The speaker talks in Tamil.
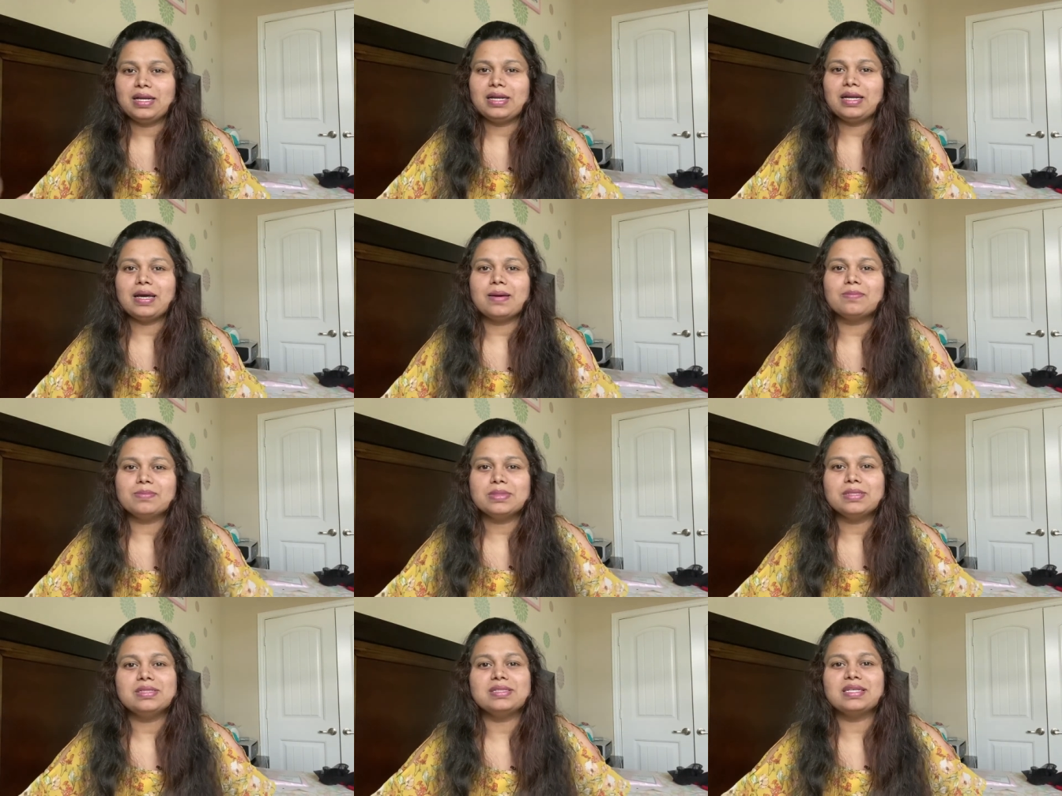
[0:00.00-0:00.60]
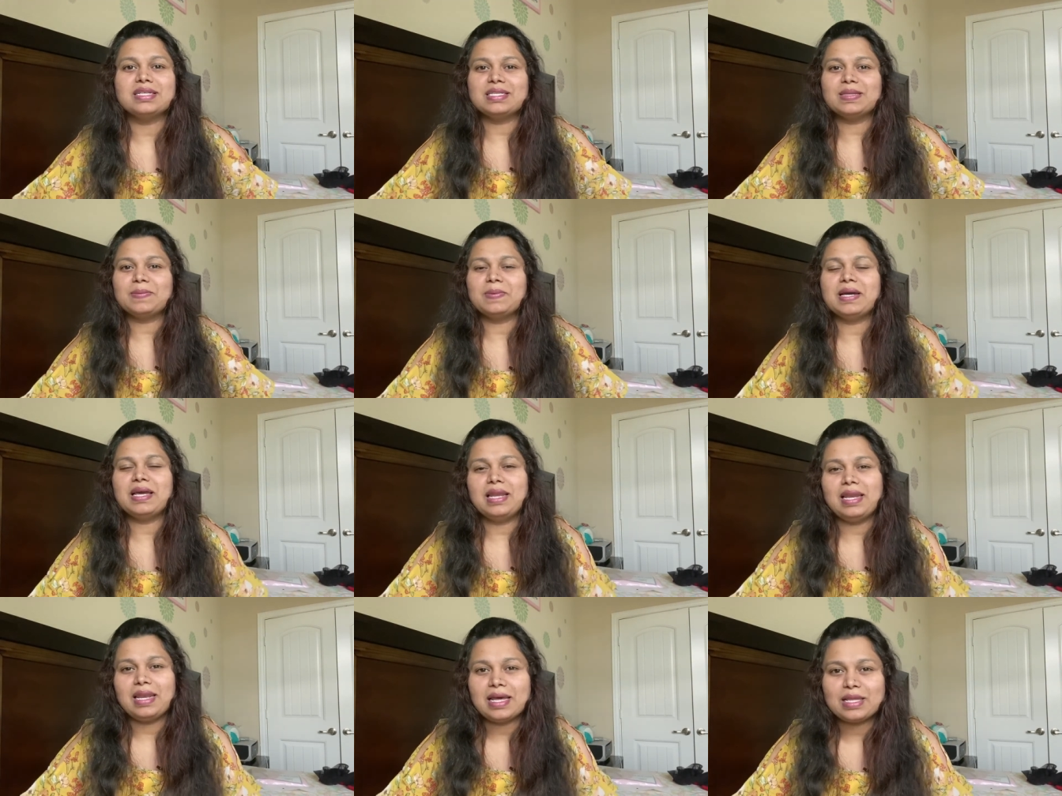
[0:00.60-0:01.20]
டம்பிள்ஸ்
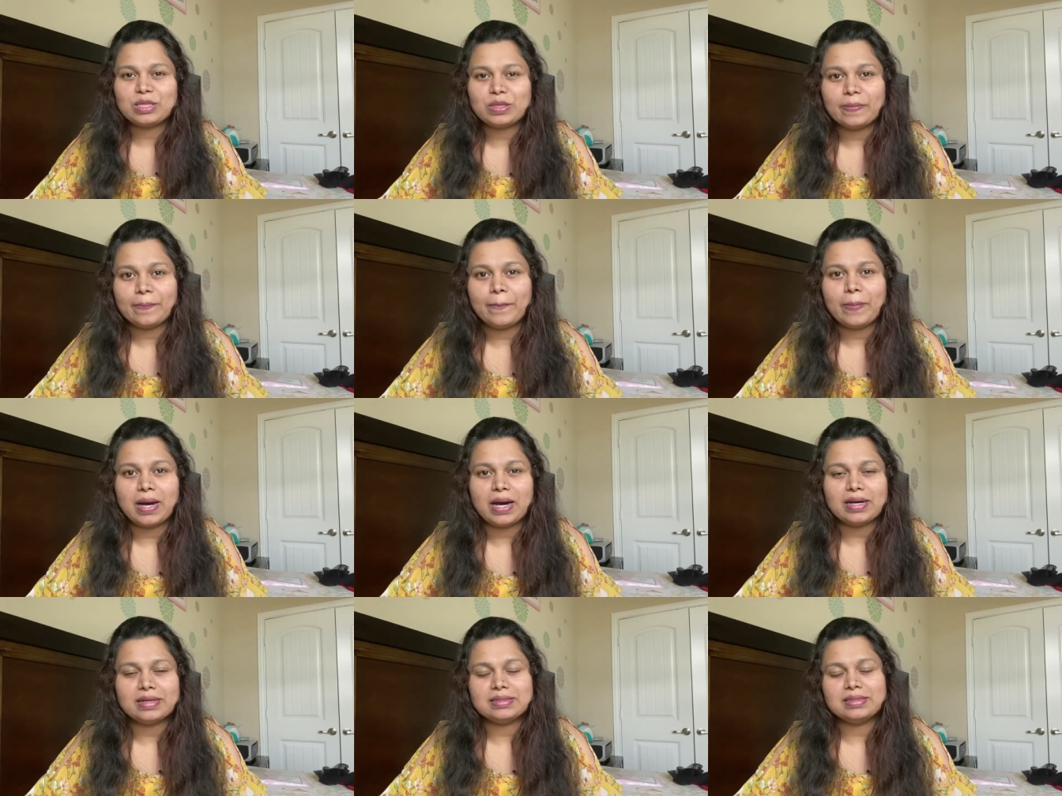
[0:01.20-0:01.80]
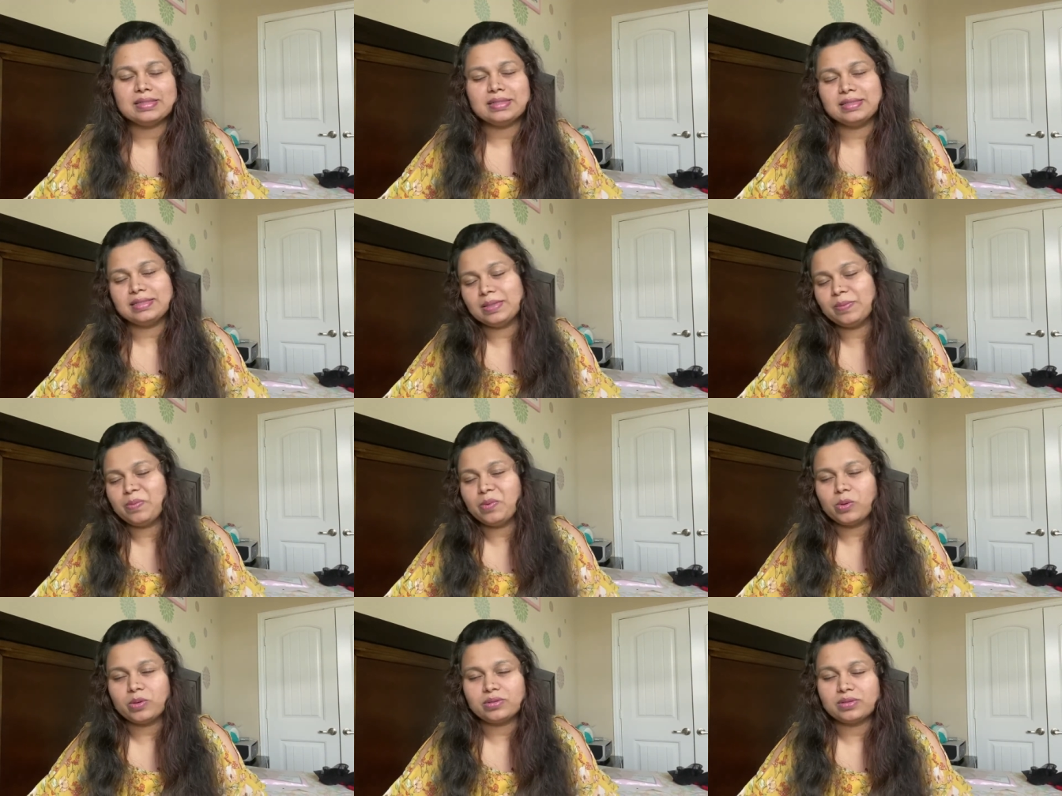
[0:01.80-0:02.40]
எடுத்தோமா எல்லாத்தையும் பார்த்துக்கிட்டு
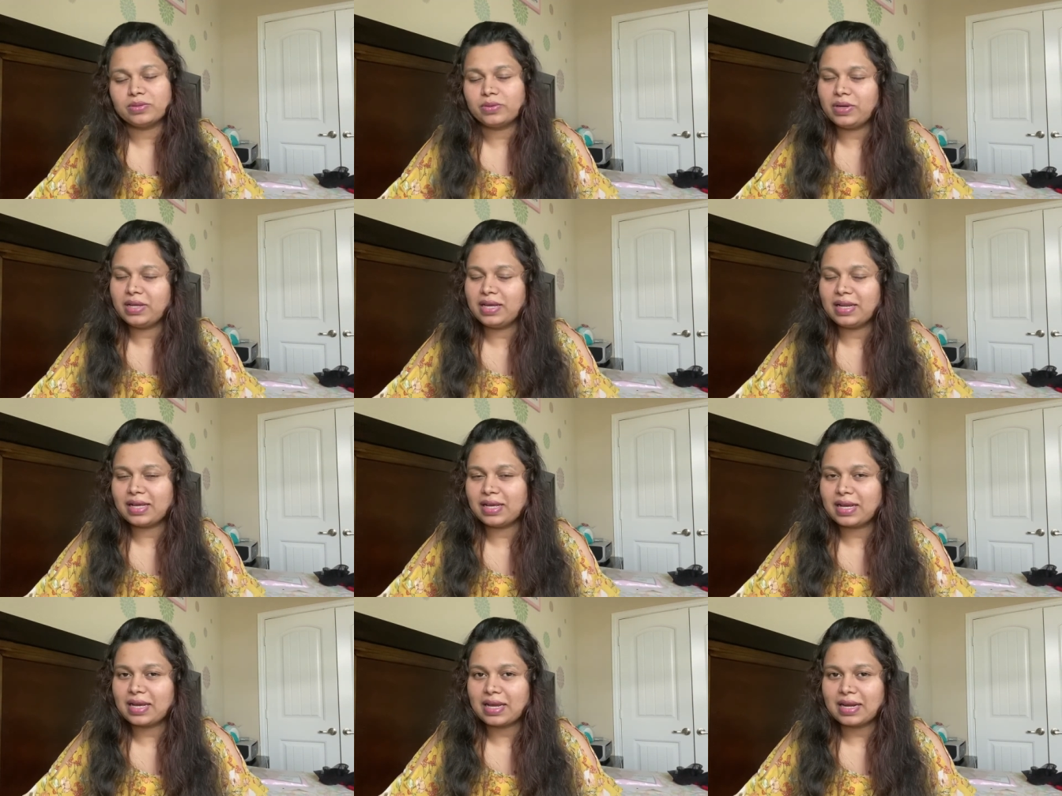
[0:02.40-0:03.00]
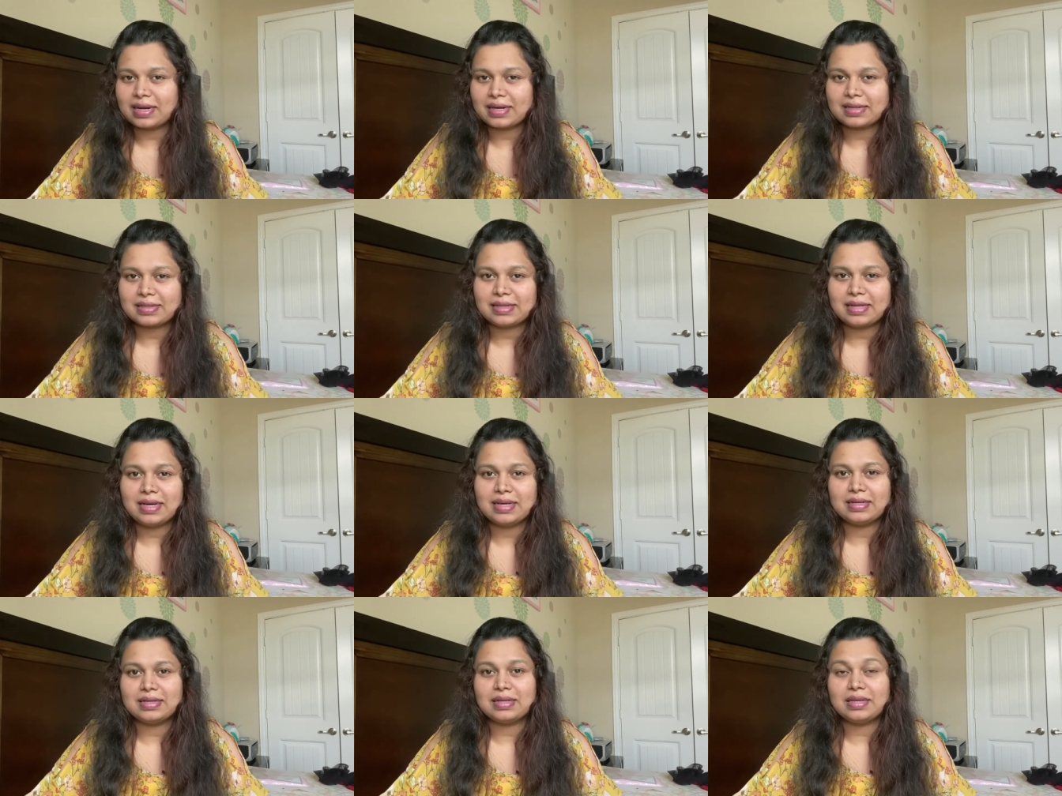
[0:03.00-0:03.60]
போகிறதுக்குள்ளே எனக்கு
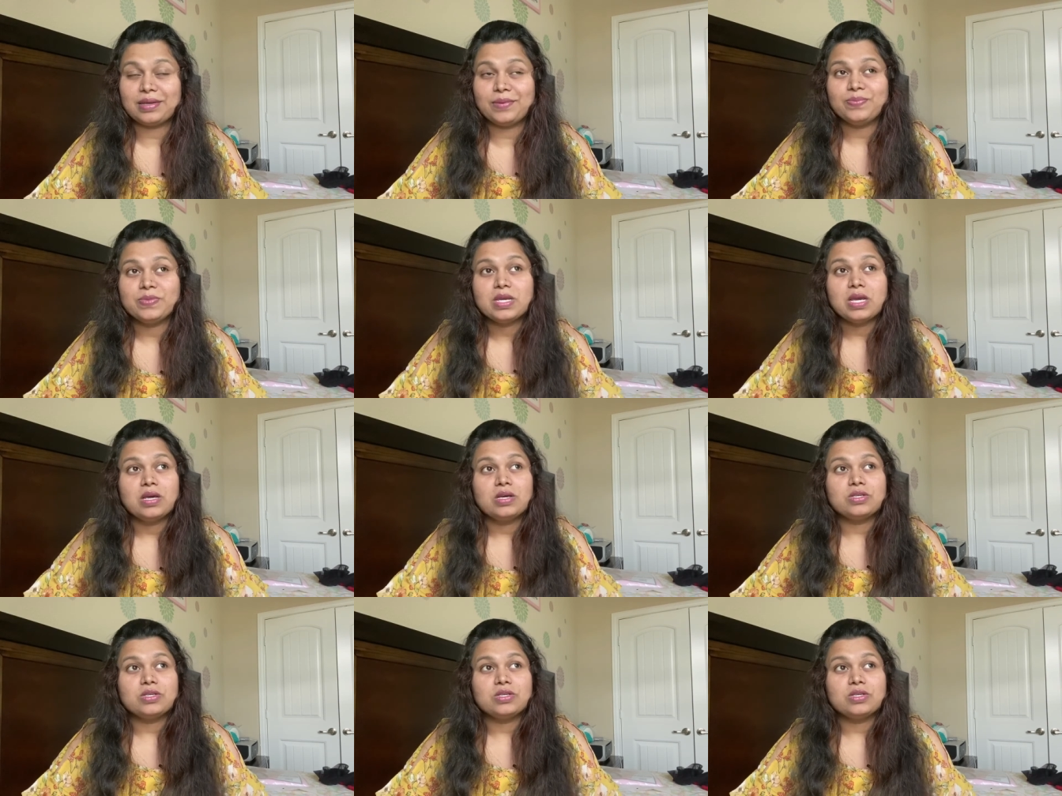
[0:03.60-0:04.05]
கரெக்டாக இருக்குது